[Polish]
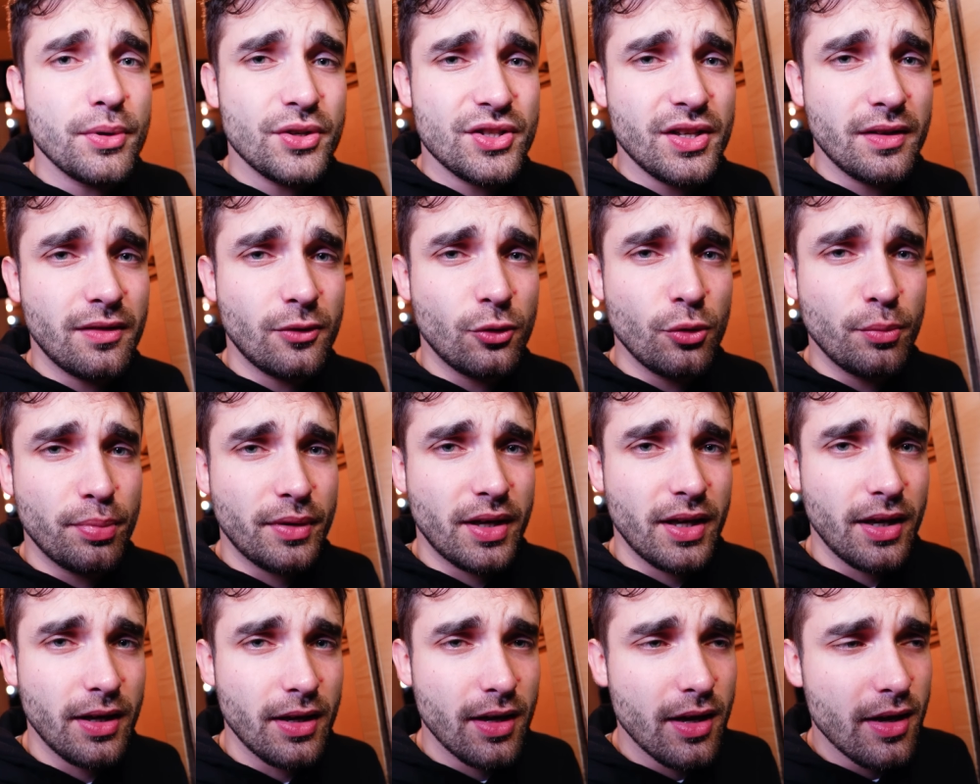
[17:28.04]
Podczas
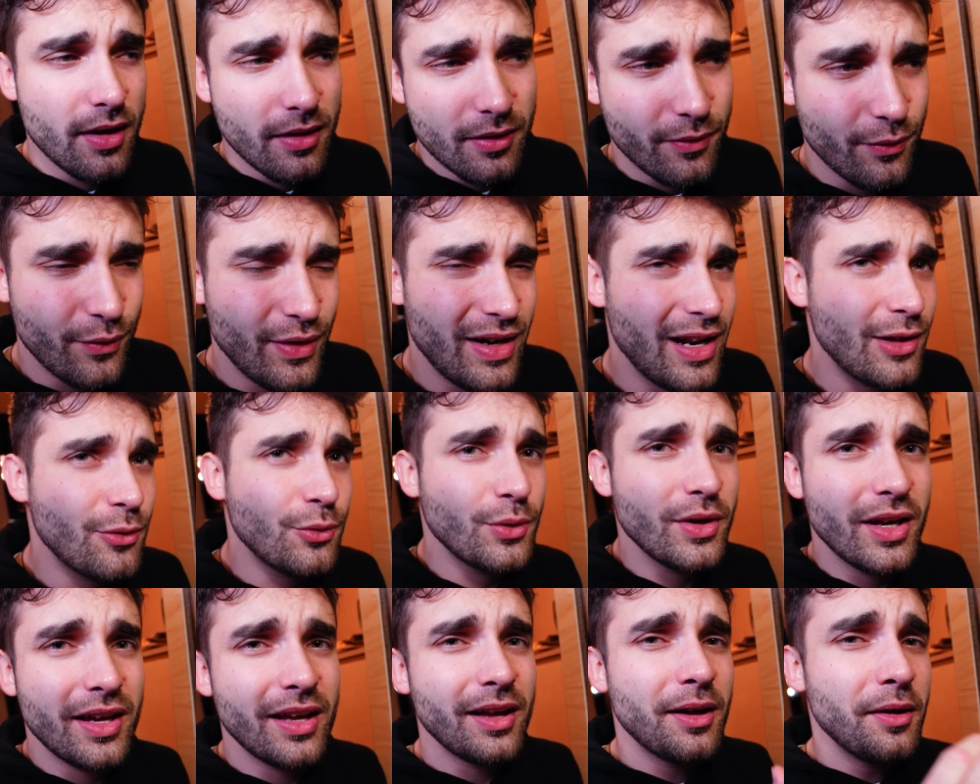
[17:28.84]
kubki
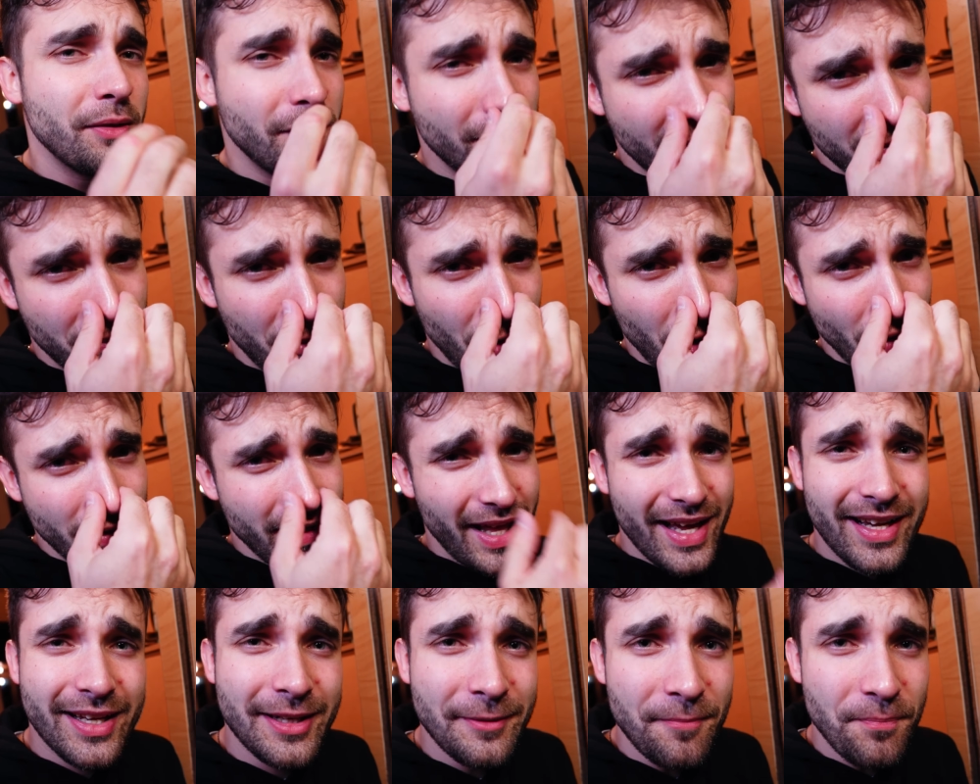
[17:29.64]
wylatuje
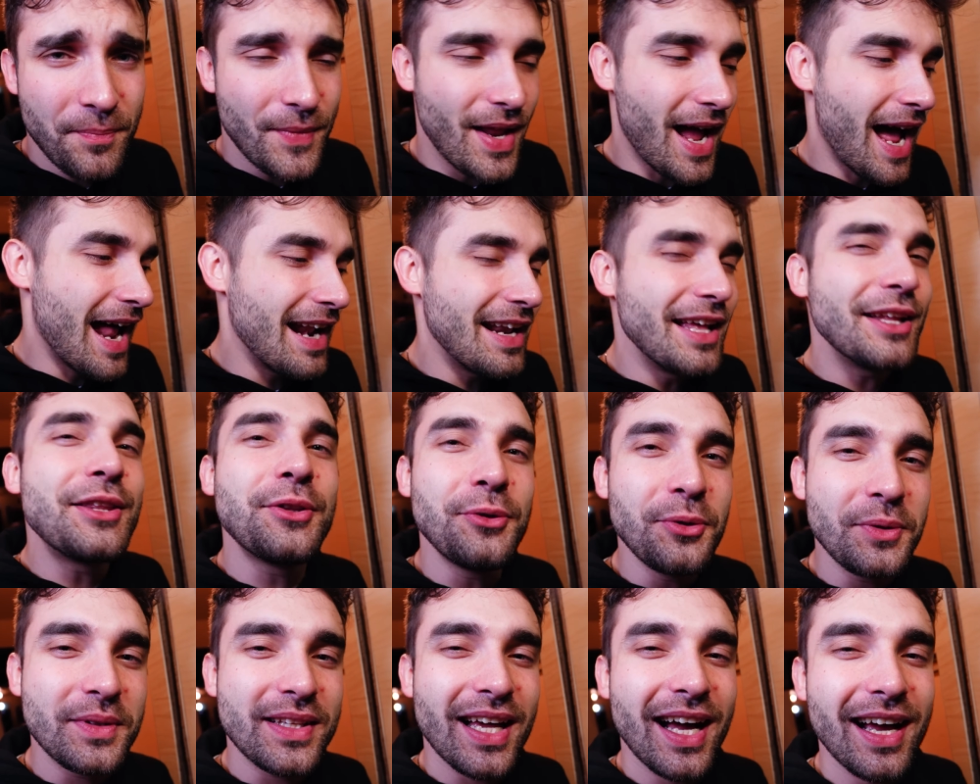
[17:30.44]
smrodek ale
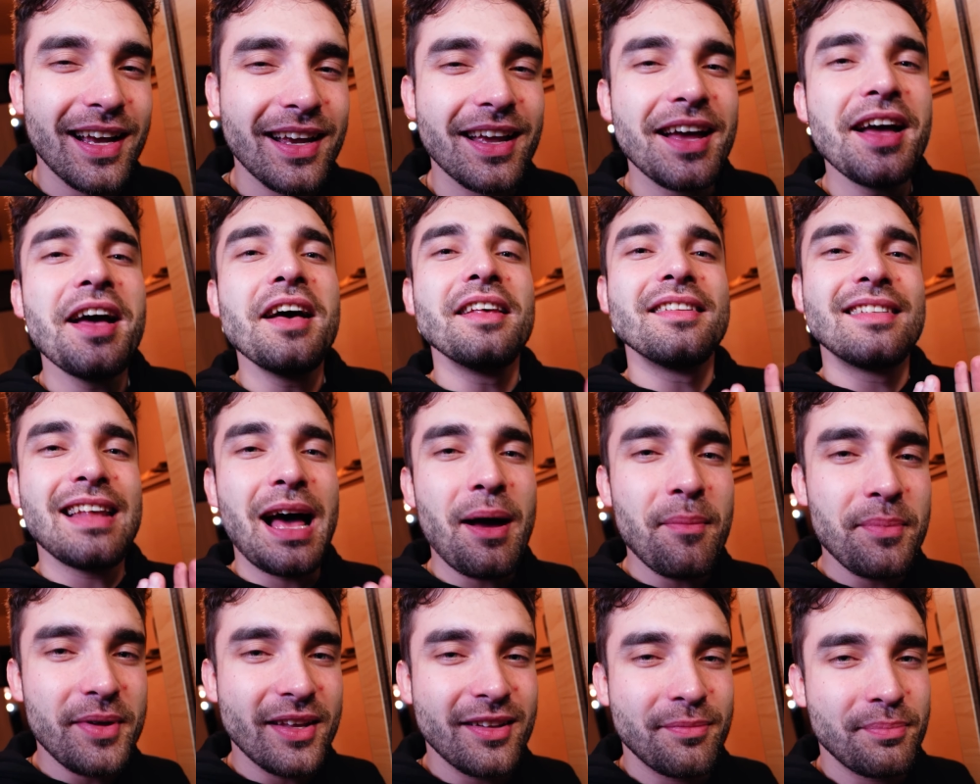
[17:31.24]
tutaj
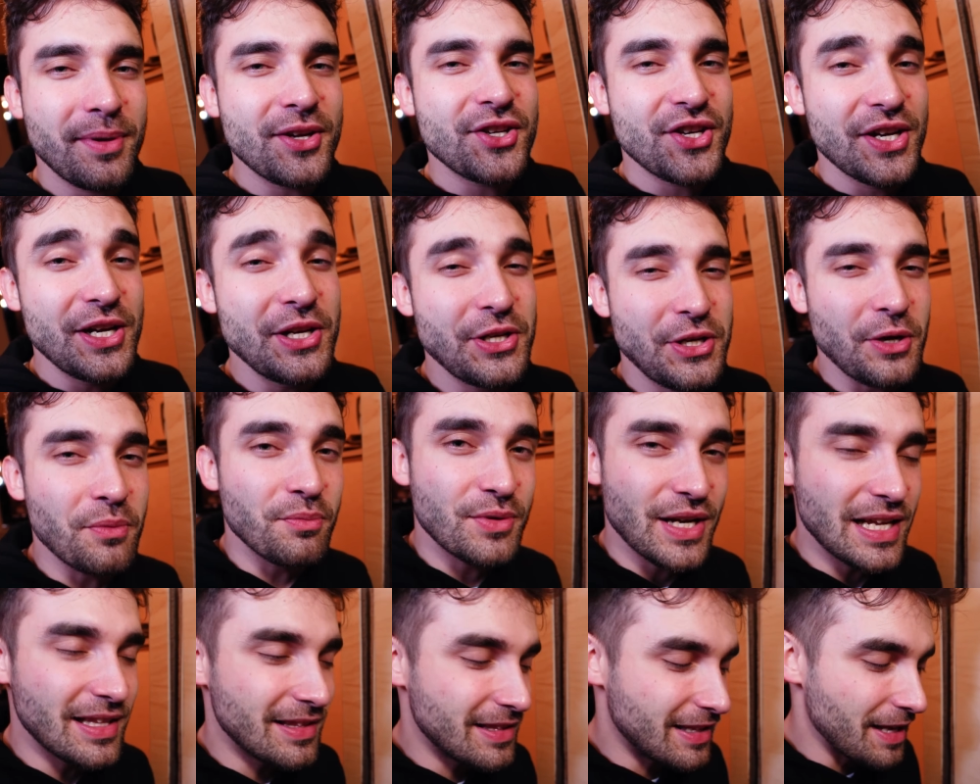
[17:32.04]
zabezpieczyli się
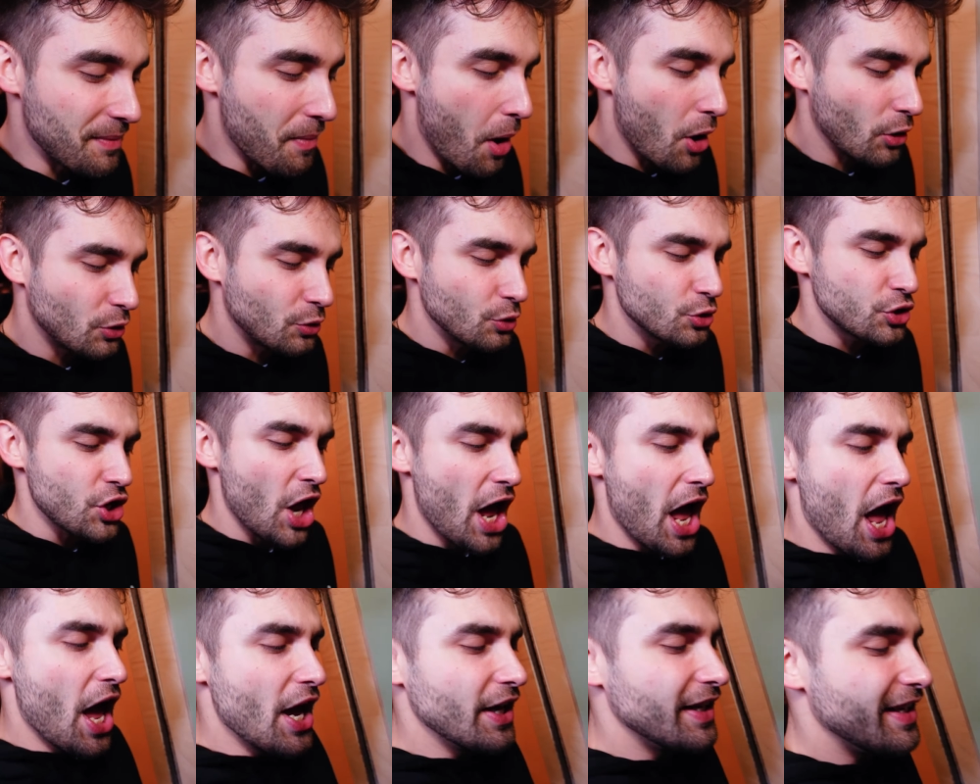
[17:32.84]
przed tym. Otóż
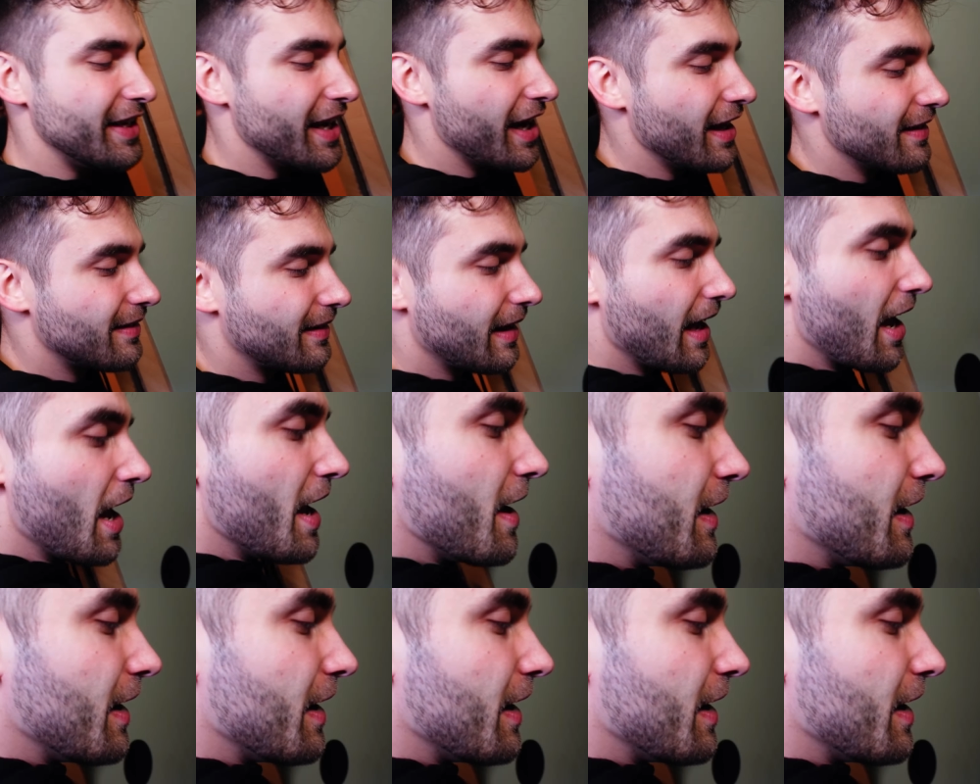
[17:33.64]
jest